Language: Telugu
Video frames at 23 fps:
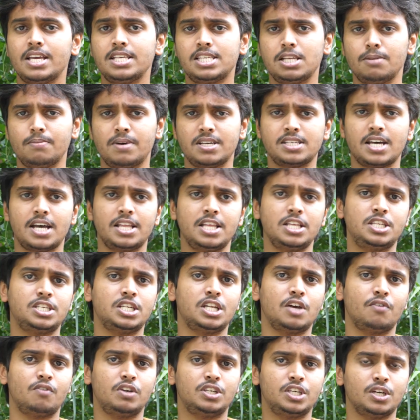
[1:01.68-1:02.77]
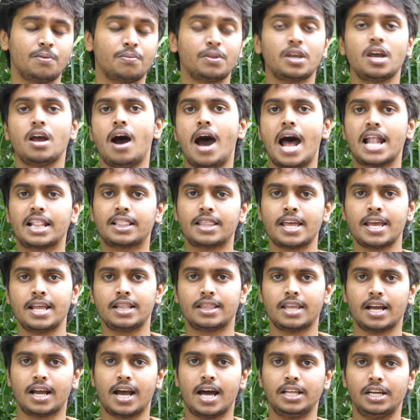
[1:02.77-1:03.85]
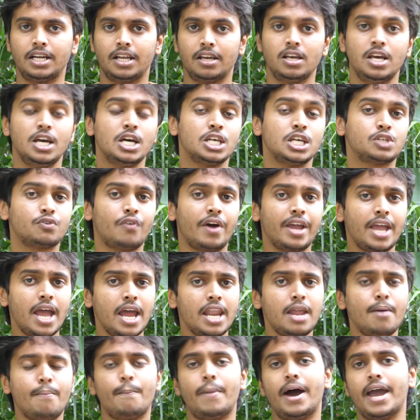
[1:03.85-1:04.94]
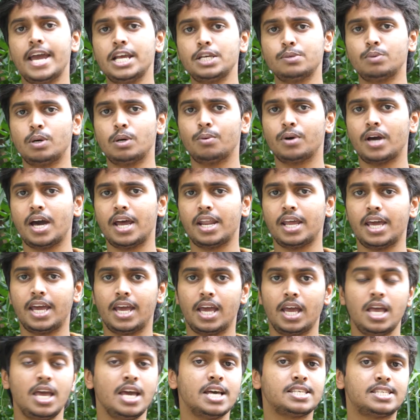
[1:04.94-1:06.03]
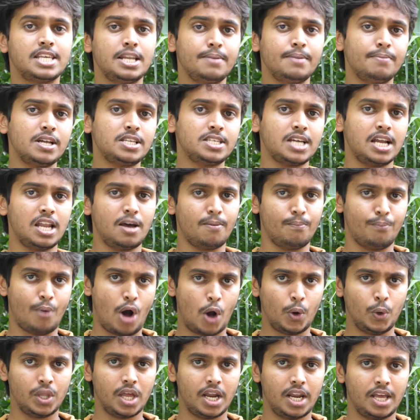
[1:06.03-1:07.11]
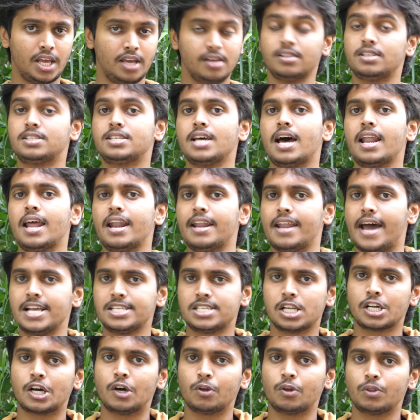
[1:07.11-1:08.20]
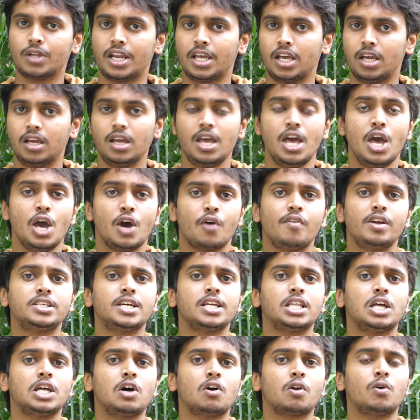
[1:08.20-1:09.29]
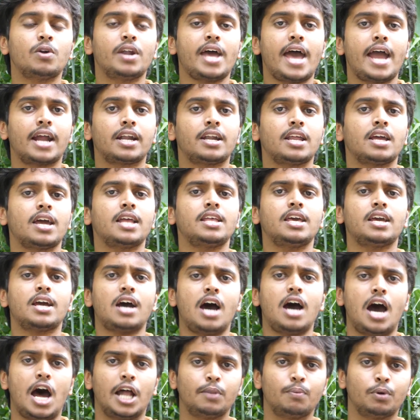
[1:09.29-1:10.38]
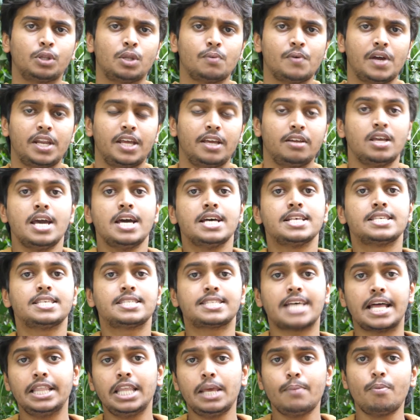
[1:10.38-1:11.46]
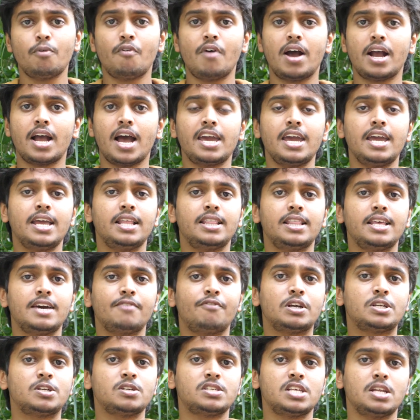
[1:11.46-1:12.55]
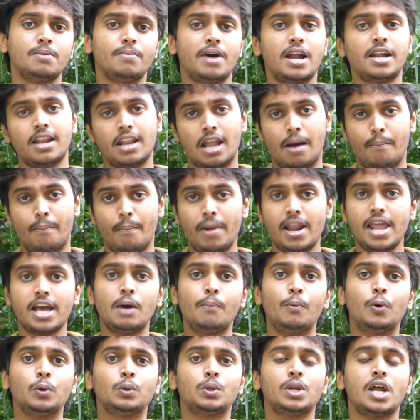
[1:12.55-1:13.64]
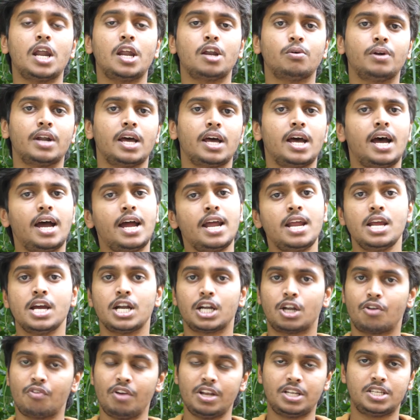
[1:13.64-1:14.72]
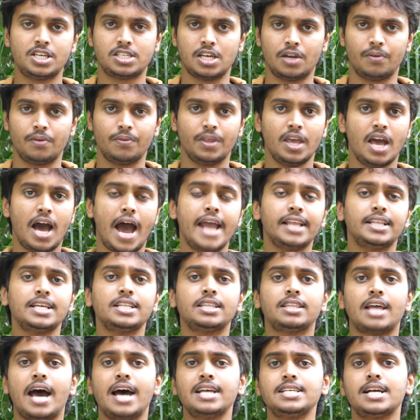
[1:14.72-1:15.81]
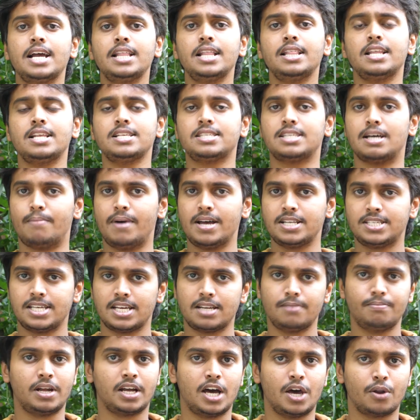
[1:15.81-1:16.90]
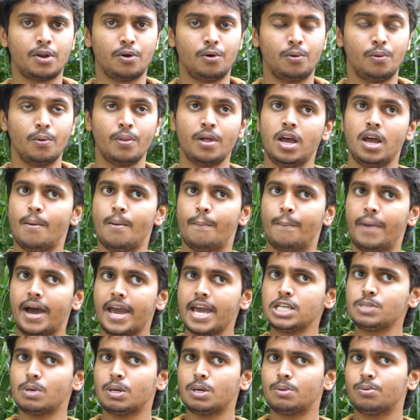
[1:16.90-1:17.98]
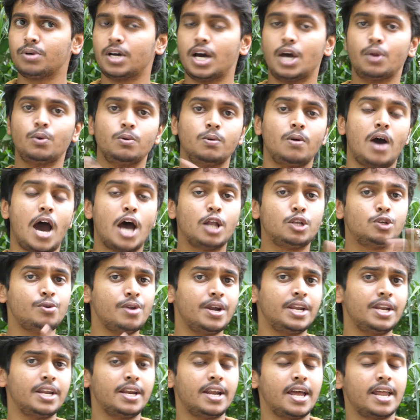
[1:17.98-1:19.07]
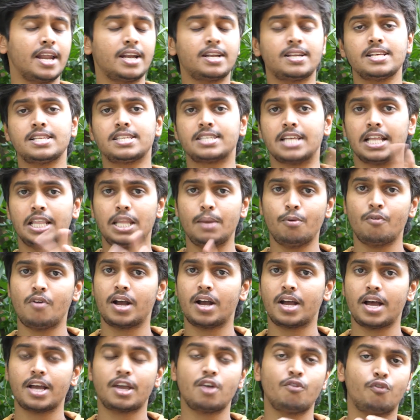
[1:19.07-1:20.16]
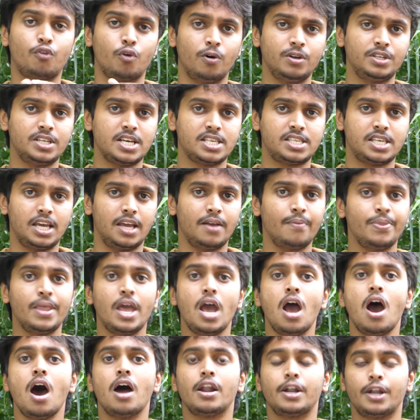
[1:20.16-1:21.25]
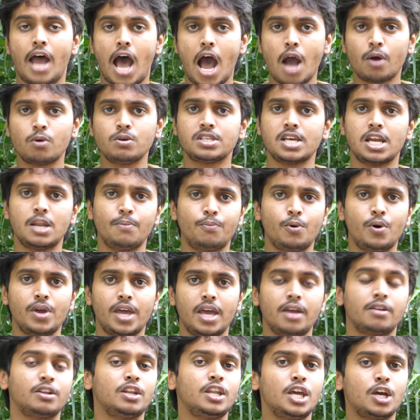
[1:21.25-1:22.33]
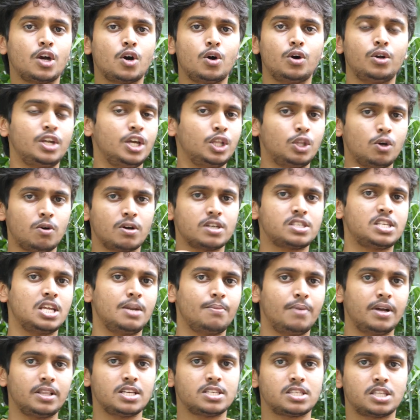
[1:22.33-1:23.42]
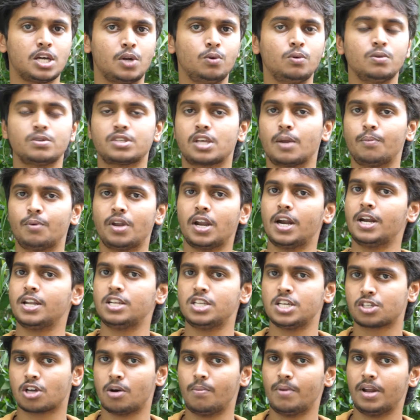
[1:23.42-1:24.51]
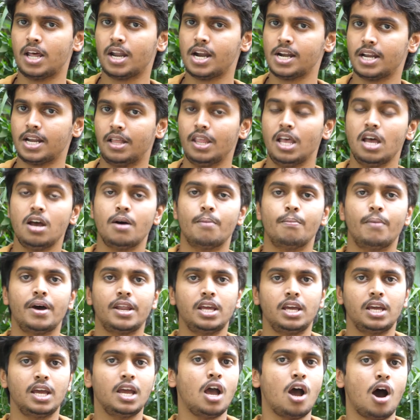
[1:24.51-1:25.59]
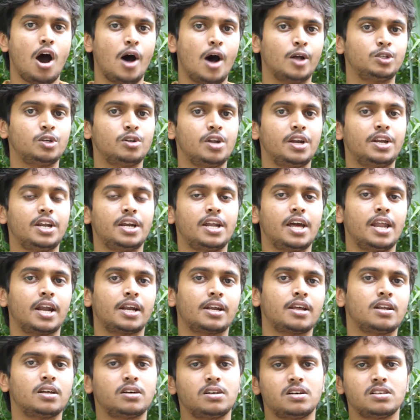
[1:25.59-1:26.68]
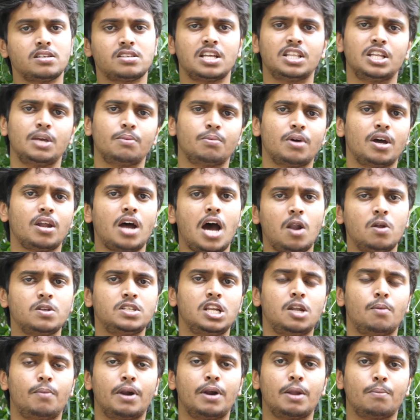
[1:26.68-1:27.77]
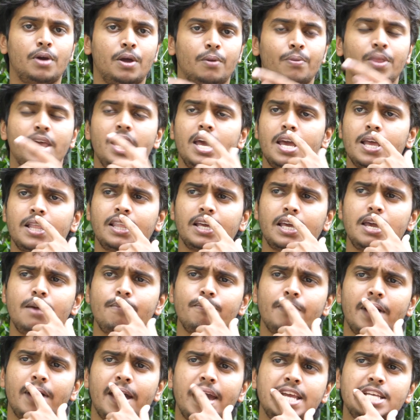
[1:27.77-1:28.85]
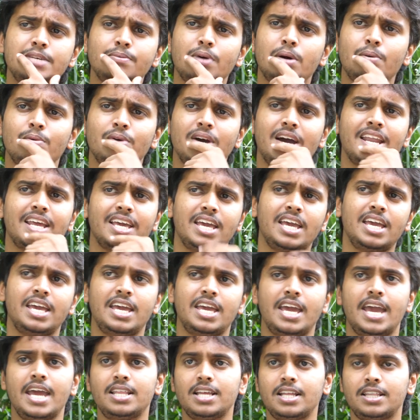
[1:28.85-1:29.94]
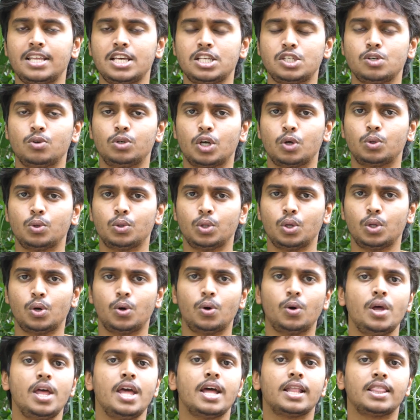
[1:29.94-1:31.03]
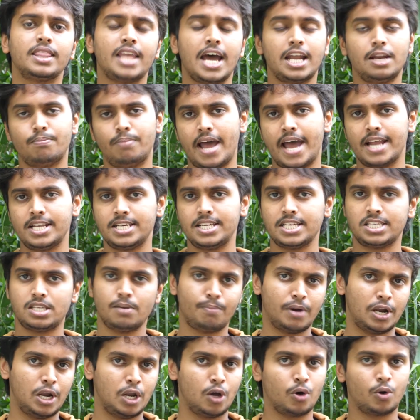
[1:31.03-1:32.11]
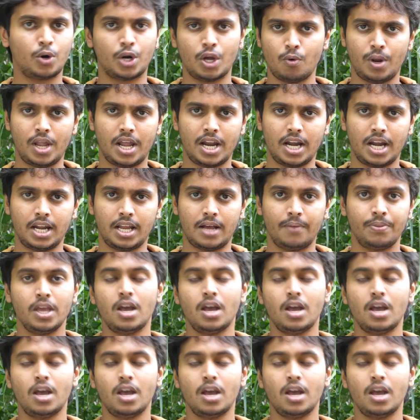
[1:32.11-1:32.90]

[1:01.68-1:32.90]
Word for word: ఈ సినిమా సాధించిన విజయం అంత ఇంత కాదండి స్వయాన మహేష్ బాబు గారే సినిమా చాలా బాగుందని చాలా న్యాచురల్గా ఉందని విజయ్ దేవరకొండ యాక్టింగ్ అయితే ఇక అద్భుతమని సందీప్ వంగాకి ఇదే ఫస్ట్ సినిమా అంటే నమ్మలేకపోతున్నానని కూడా ట్వీట్ చేశారు అయితే తాజాగా అందిన సమాచారం ప్రకారం మహేష్ బాబు గారు అర్జున్ రెడ్డి డైరెక్టర్ సందీప్ వంగాకి ఫోన్ చేసి నాకు సరిపోయే నీకో నీతో ఒక సినిమా తీస్తాను స్క్రిప్ట్ రెడీ చేసుకోమన్నారట మరి అర్జున్ రెడ్డి డైరెక్టర్ సందీప్ గారు ఆలోచనలు పడిపోయారు ఇంతకీ మహేష్ బాబు గారికి ఏదైతే సూట్ అవుతుందో దాన్ని ప్లాన్ చేసే పనిలో కూడా ఉన్నారట